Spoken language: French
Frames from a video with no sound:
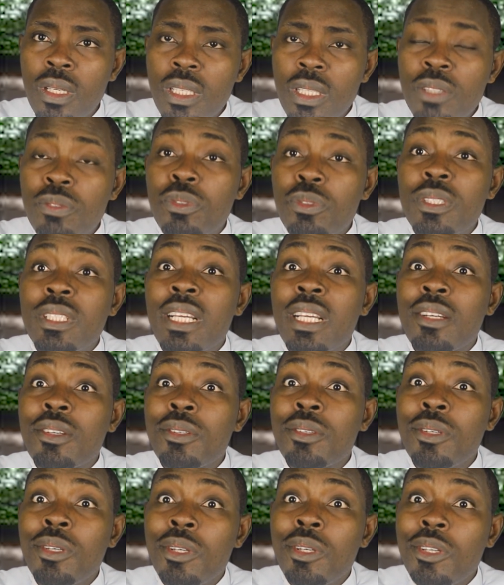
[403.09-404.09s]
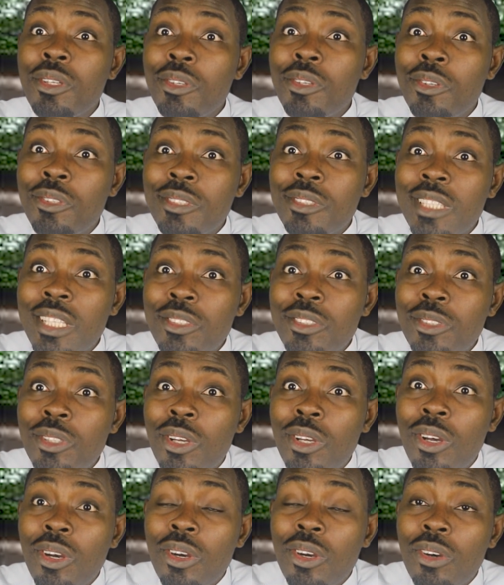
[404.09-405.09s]
Il faudrait que le
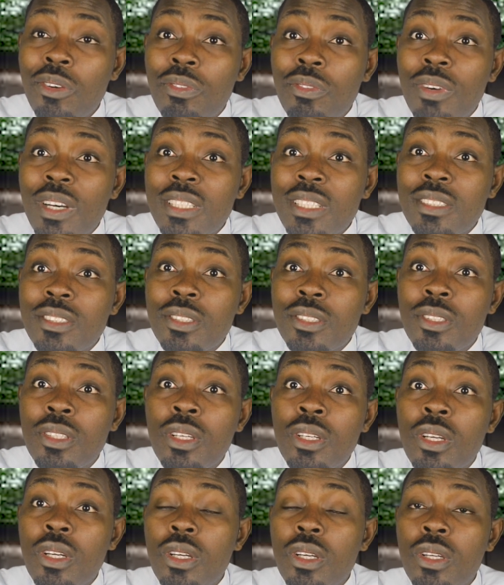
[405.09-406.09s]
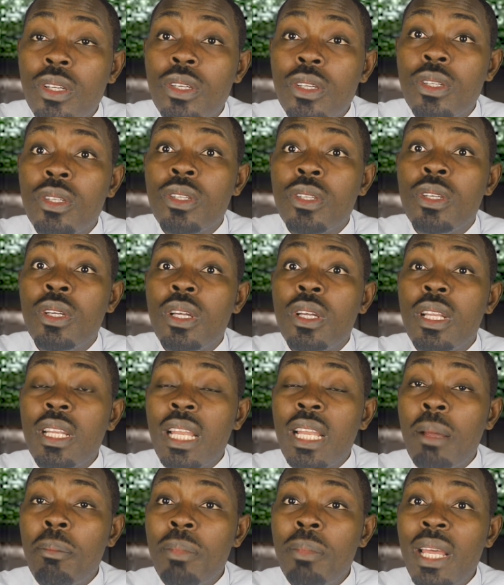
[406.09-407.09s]
Seigneur fasse euh,
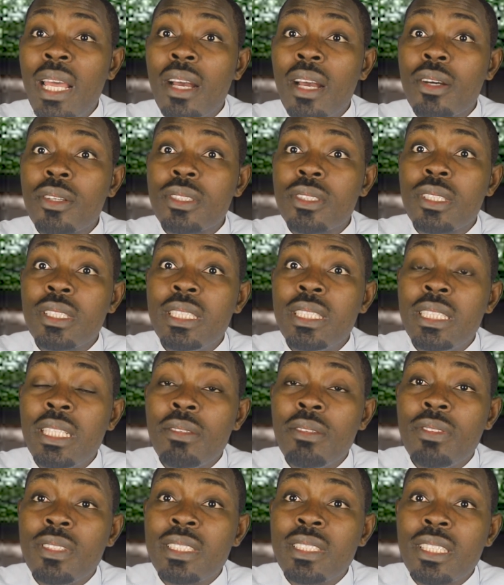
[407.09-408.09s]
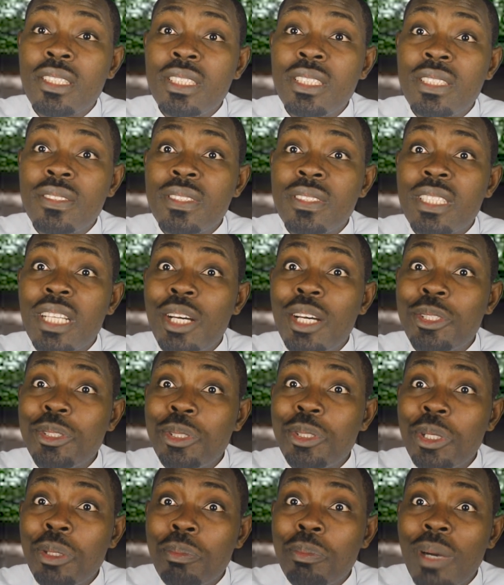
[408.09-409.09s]
la mer se diviser, en
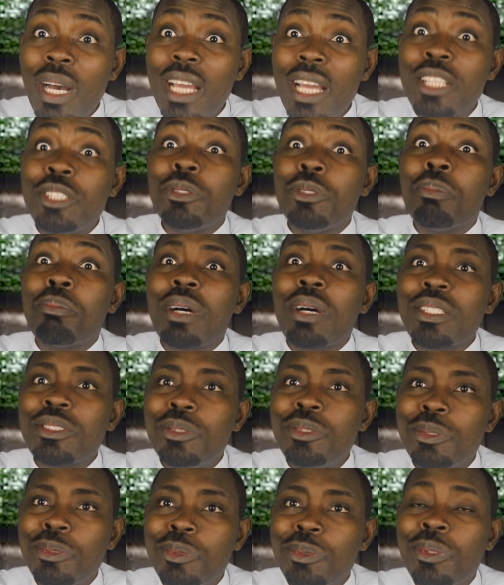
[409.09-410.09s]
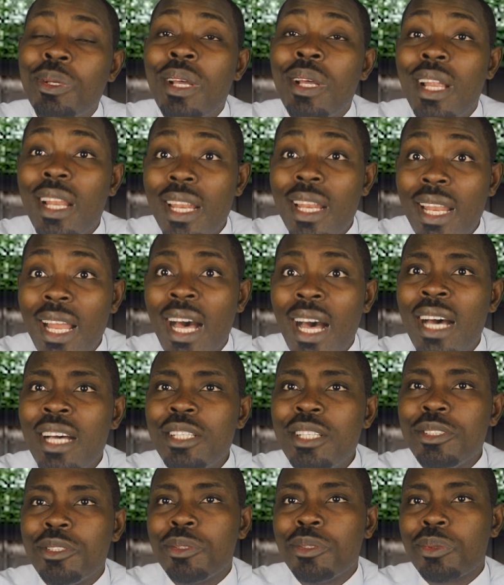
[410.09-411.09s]
deux parts et je passe dessus. Là,
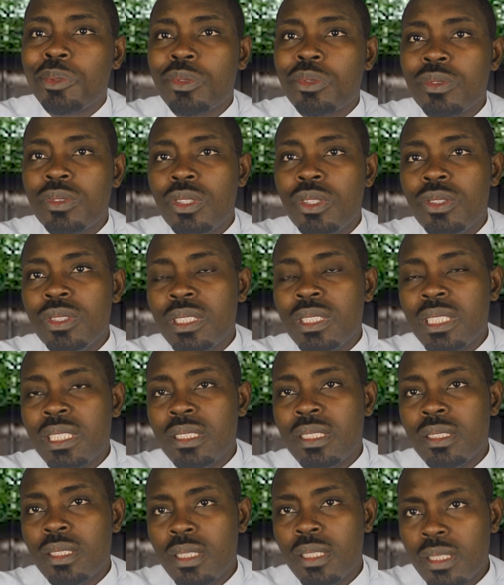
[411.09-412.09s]
je trouve le signe.